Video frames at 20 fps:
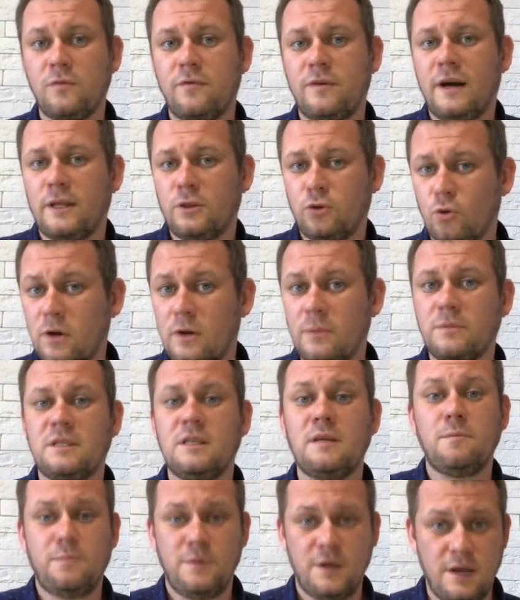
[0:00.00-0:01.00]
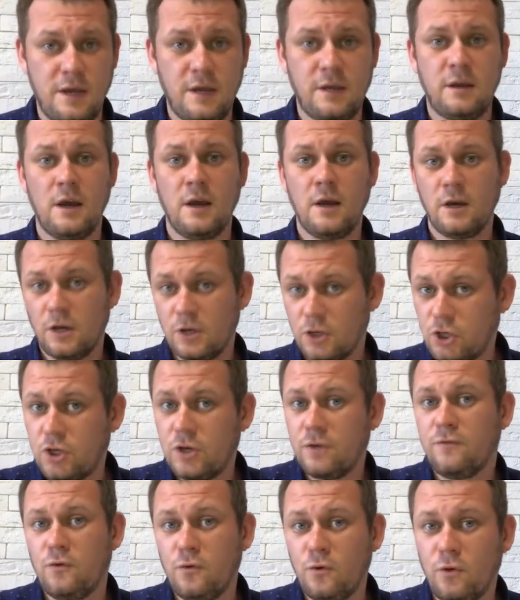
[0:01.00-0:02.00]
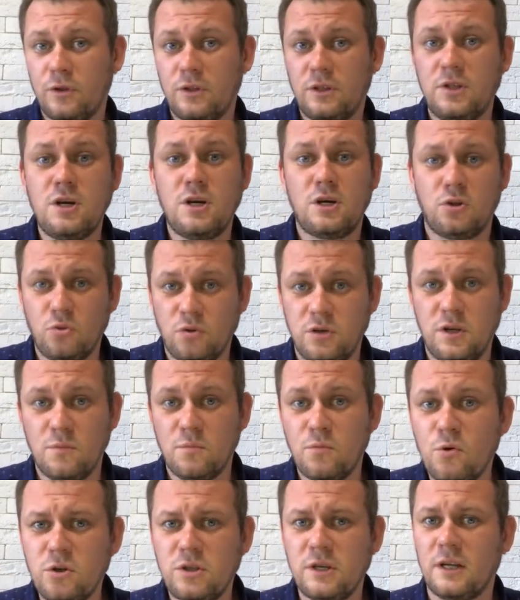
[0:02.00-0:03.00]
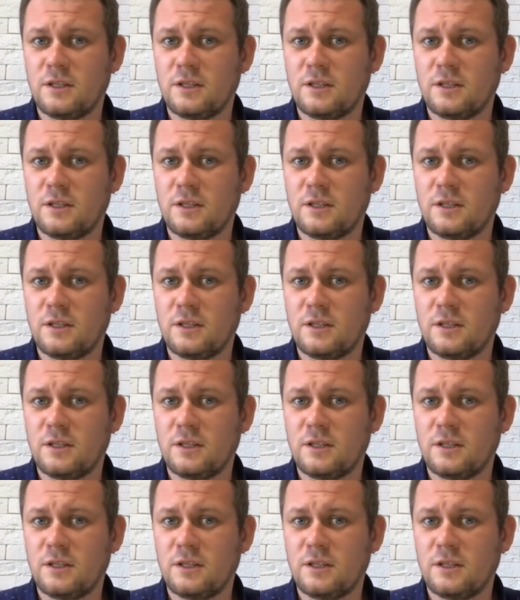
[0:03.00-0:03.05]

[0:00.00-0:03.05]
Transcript: в котором теперь живет не кто-нибудь,